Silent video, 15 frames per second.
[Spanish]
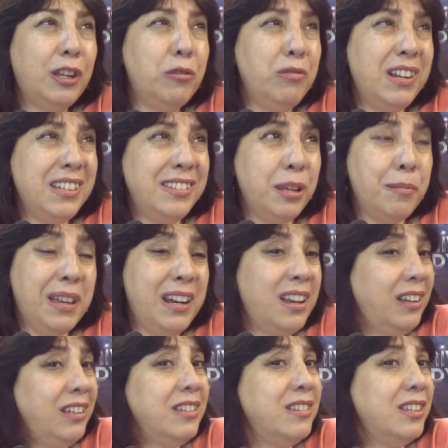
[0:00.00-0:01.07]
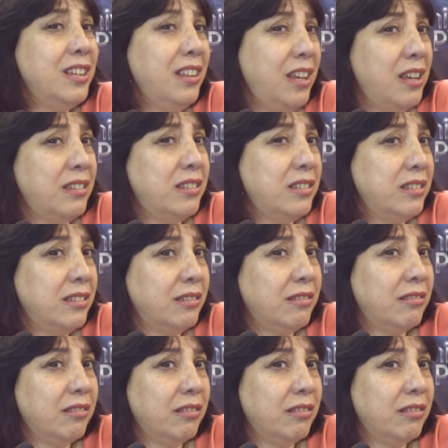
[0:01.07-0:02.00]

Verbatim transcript: De una semana a 15 días.